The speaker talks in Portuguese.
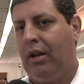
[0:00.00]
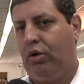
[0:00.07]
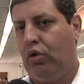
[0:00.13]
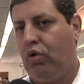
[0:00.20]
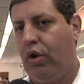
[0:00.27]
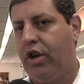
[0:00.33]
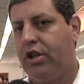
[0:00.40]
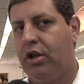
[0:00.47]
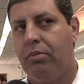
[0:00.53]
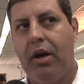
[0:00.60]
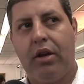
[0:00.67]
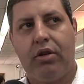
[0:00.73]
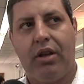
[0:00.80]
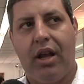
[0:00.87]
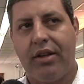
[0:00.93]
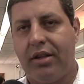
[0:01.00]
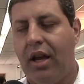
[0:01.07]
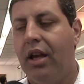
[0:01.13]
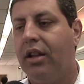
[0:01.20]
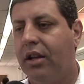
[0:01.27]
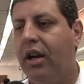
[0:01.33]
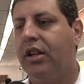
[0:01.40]
do conhecimento
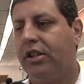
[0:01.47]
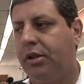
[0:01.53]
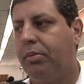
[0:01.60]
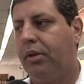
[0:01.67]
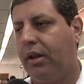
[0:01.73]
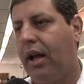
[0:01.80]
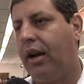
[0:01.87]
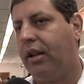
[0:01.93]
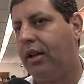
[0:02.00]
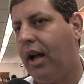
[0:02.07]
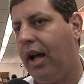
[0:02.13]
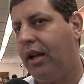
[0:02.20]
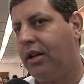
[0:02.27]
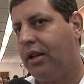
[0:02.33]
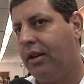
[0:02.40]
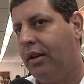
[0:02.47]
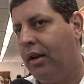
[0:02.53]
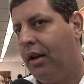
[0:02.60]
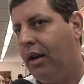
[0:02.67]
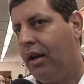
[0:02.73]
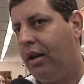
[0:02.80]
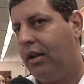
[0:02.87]
dessa interdisciplinaridade,
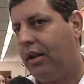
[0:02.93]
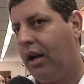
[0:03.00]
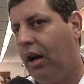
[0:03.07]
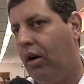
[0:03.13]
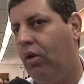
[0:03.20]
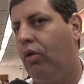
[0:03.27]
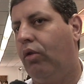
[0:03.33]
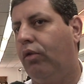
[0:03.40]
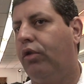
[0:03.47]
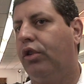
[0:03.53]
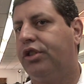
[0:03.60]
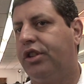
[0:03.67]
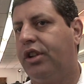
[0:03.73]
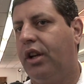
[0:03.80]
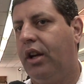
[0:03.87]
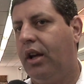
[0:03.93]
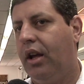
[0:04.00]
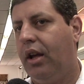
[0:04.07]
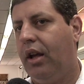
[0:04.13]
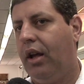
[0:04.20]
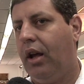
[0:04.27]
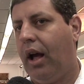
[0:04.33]
então
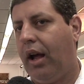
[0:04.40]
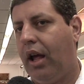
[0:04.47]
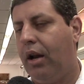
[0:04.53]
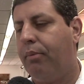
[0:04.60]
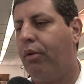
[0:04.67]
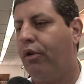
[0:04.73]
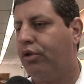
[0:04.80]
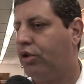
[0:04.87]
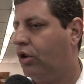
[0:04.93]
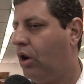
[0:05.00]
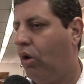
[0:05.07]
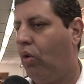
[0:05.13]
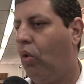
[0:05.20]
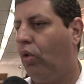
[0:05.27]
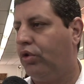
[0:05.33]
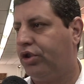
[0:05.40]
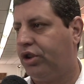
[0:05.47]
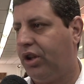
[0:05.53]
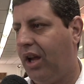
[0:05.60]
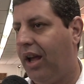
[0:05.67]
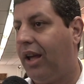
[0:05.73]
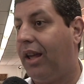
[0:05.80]
você, aquele profissional
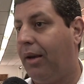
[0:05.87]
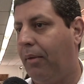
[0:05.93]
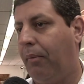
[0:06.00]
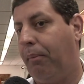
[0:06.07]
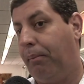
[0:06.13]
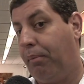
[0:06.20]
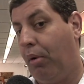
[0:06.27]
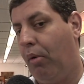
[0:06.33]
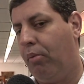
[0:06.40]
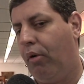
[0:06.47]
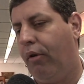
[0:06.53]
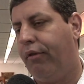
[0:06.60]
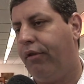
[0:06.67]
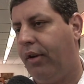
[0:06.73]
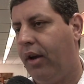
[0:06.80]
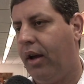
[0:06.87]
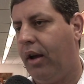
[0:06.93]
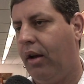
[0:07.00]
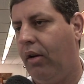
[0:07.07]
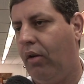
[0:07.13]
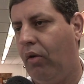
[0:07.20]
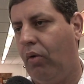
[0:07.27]
consegue
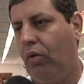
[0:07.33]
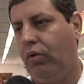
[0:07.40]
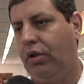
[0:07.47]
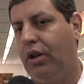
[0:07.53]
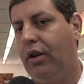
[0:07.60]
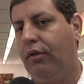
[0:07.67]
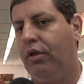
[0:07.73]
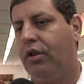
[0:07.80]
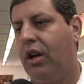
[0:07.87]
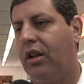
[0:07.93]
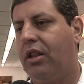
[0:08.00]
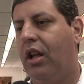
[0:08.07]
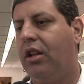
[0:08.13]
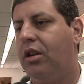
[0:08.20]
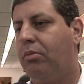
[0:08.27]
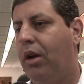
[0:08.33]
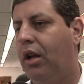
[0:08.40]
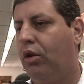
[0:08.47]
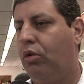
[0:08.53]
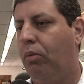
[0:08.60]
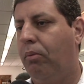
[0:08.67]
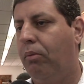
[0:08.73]
promover um nível de
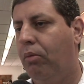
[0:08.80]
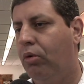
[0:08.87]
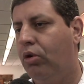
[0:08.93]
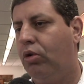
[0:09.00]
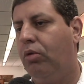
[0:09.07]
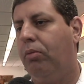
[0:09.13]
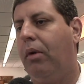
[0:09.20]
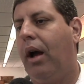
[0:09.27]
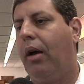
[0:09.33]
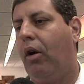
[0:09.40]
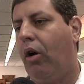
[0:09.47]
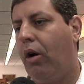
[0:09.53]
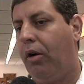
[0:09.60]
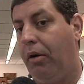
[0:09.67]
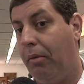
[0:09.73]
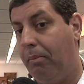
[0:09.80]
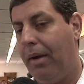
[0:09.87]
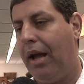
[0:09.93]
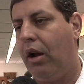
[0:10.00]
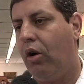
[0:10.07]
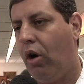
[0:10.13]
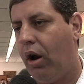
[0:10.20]
atendimento muito maior e
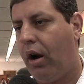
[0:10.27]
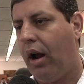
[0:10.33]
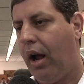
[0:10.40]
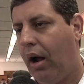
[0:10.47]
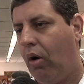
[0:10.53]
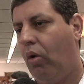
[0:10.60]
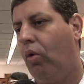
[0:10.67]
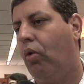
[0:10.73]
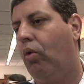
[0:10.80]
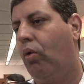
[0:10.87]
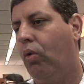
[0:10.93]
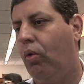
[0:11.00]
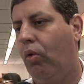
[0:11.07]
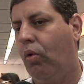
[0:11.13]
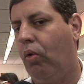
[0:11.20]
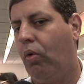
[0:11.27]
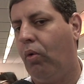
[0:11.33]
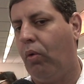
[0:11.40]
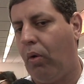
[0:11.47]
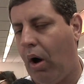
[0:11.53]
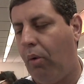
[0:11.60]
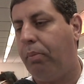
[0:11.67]
melhor ao,
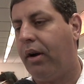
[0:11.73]
ao